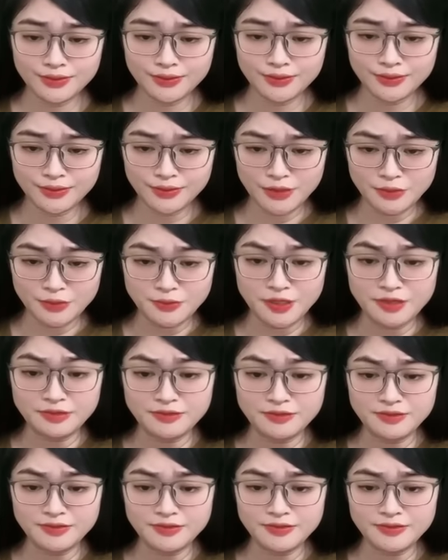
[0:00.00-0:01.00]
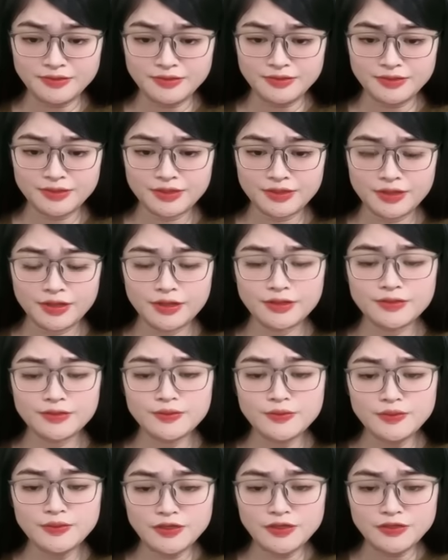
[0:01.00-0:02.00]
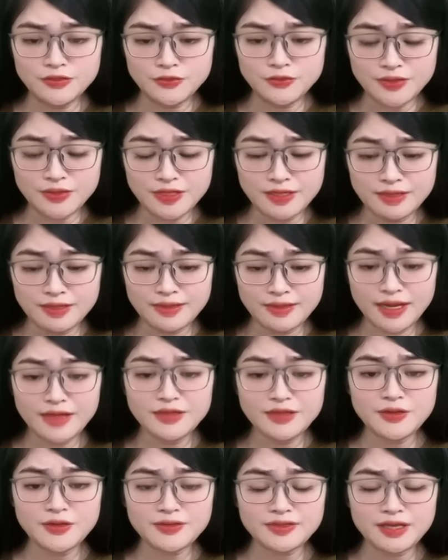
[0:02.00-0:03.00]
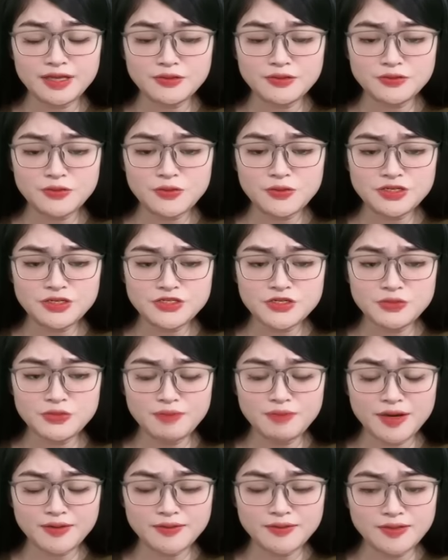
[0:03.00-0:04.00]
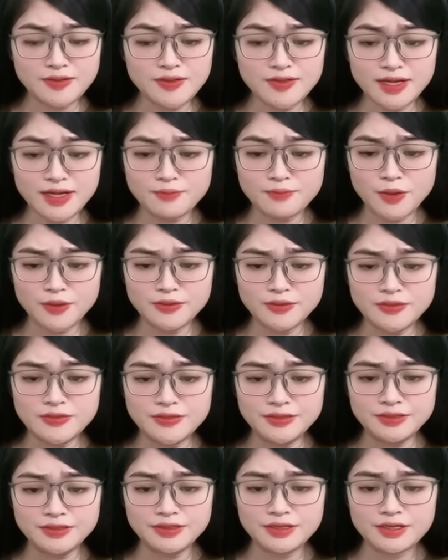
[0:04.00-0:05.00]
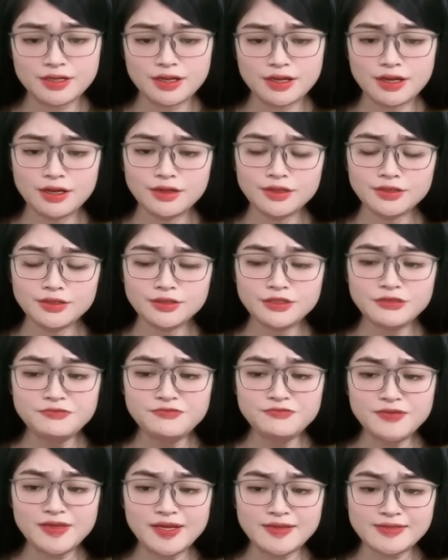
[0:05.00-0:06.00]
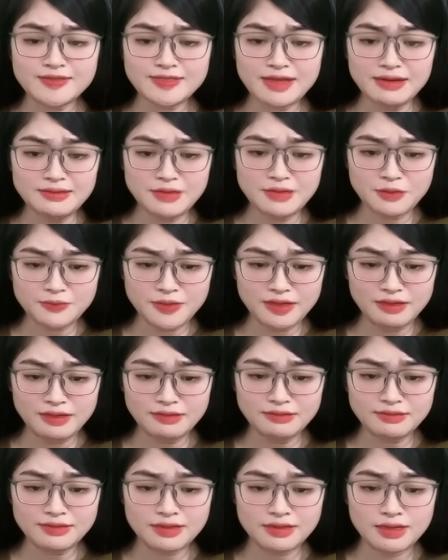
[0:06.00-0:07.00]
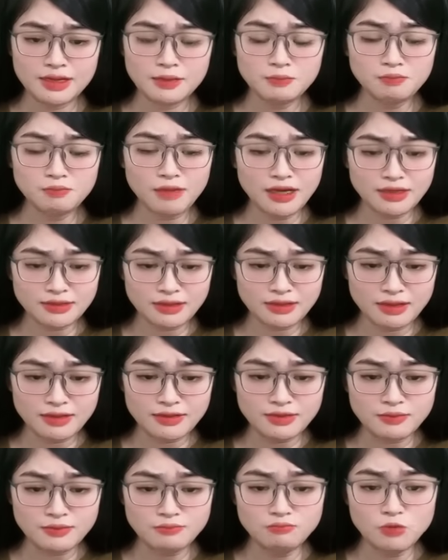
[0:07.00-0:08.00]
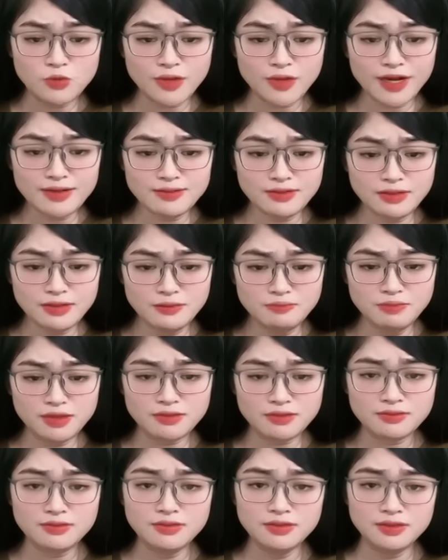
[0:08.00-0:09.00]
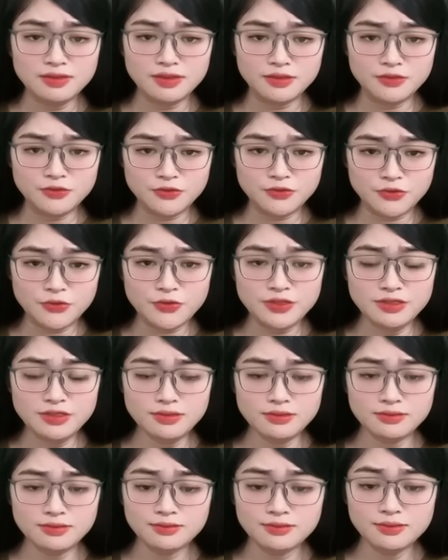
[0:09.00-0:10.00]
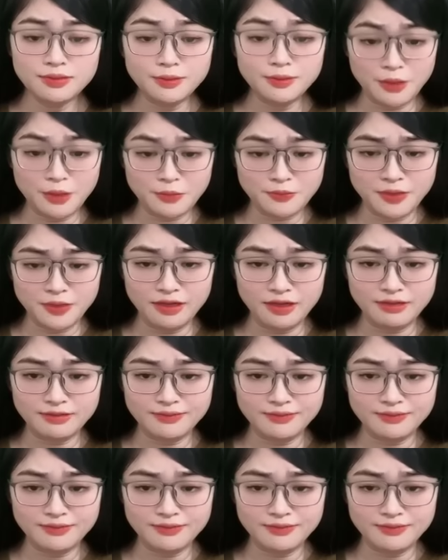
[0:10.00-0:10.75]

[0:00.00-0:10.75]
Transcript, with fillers: Ngọc Hân. Lần đầu tiên anh gọi tên tôi trước mặt tất cả mọi người. Không phải là Giang Ngọc Hân, mà là gọi một cách thân mật, gần gũi, Ngọc Hân.